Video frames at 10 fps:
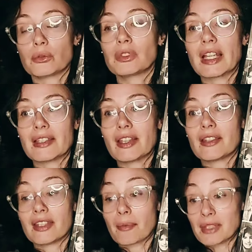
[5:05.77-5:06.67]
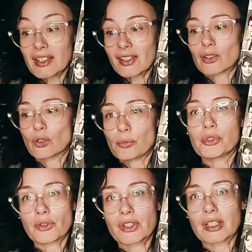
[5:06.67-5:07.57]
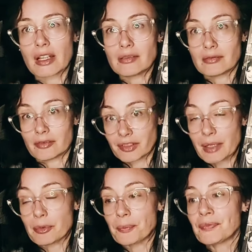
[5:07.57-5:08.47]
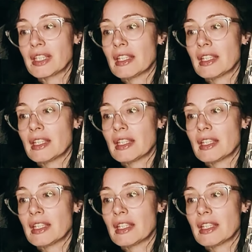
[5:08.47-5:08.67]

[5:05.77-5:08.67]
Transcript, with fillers: Donc là, il y a, bien cette ambiance-là, vraiment.